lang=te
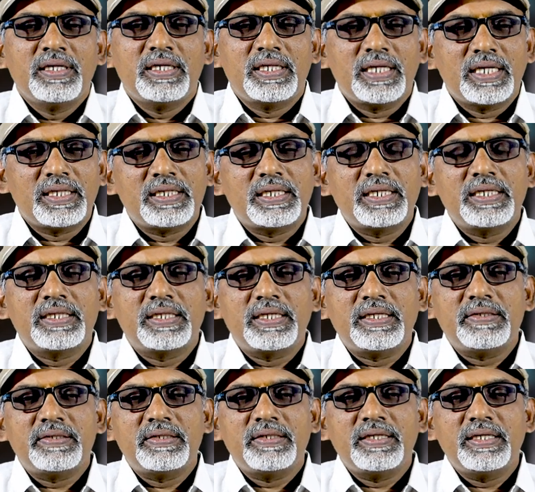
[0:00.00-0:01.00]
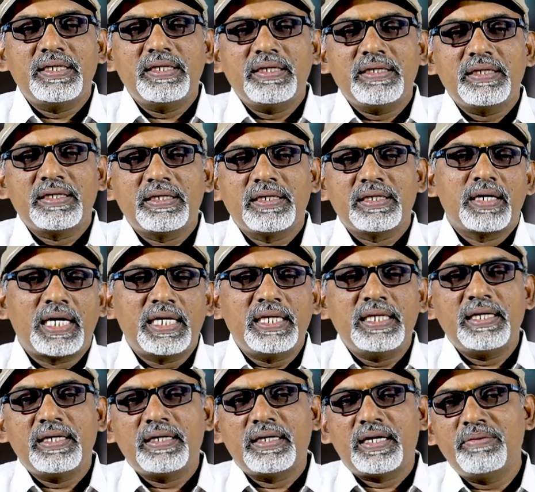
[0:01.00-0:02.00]
ఇది అందరికీ తెలిసిందే
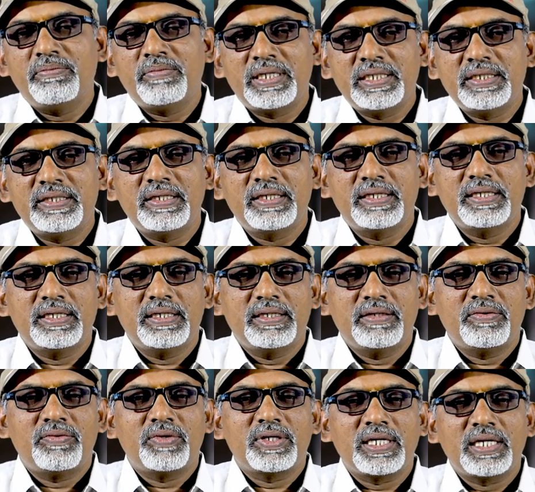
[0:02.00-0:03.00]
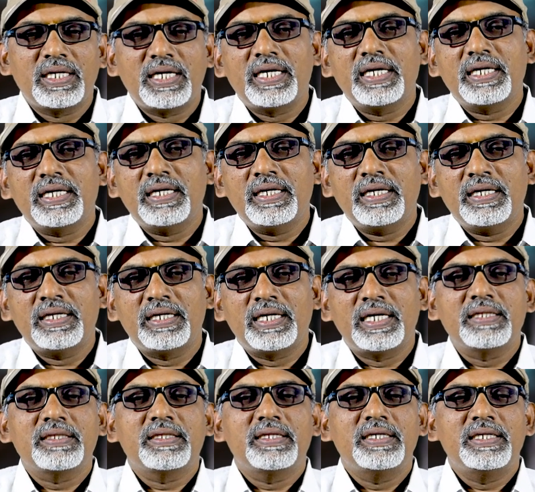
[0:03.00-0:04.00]
కానీ మనిషికి ఒక నడక
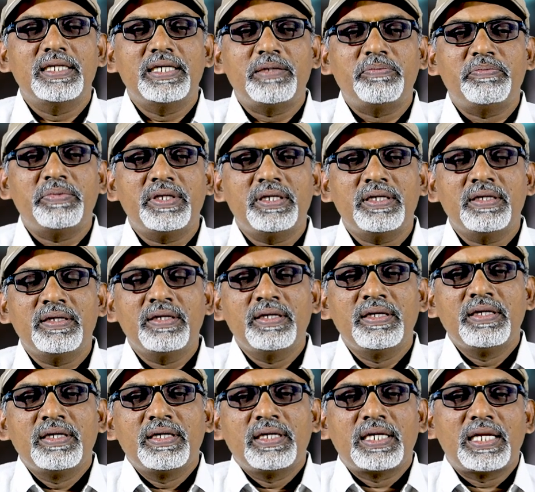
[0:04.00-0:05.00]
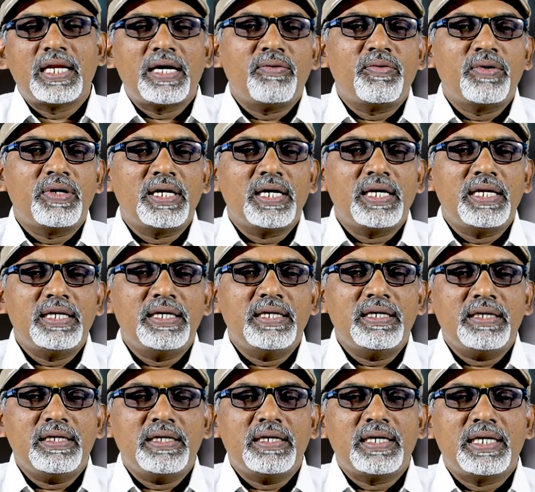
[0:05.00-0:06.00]
నడత నేర్పి ఇలా ఉండాలి
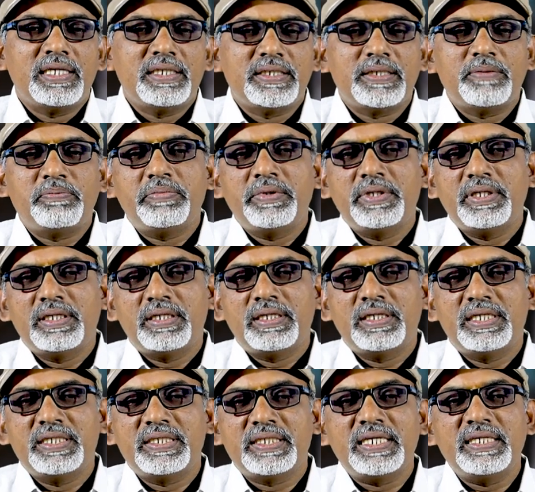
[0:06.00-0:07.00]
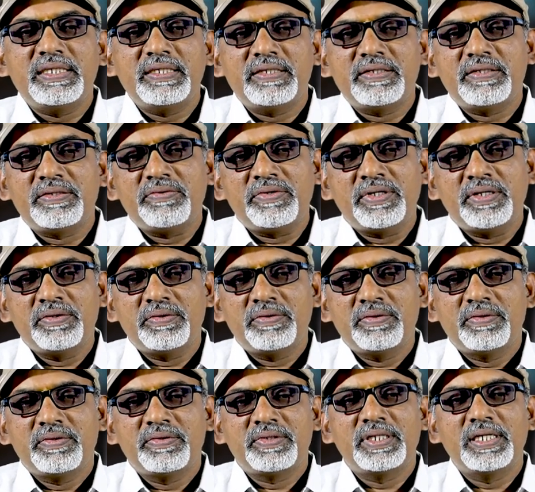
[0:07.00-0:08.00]
అని చెప్పి డిజైన్ చేసినవాడు
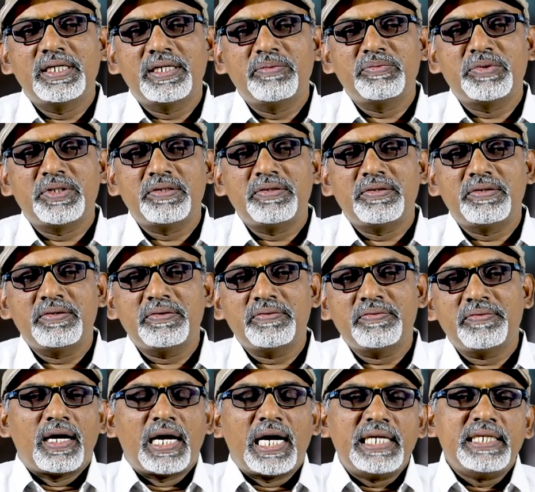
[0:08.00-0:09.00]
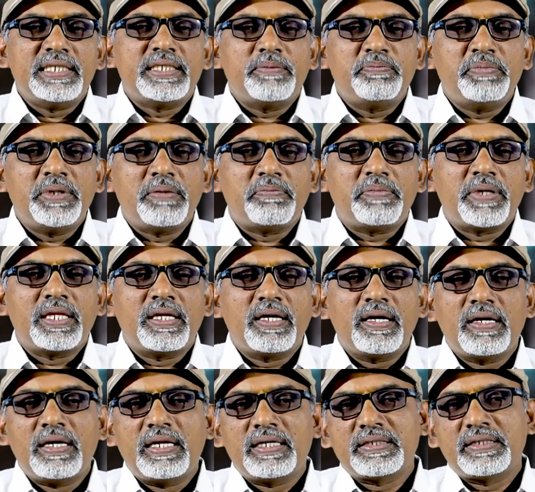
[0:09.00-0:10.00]
శ్రీరామచంద్రుడు ఆయన చెప్పిన
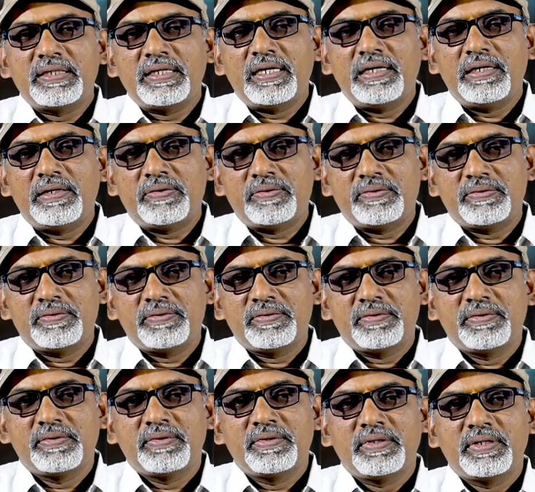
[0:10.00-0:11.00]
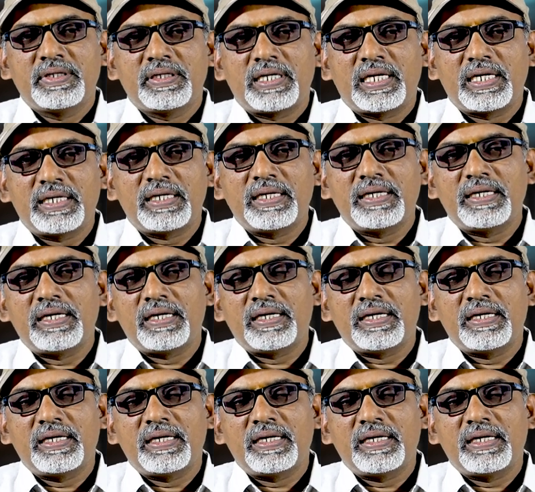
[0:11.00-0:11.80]
పదహారు లక్షణాలను కరెక్ట్గా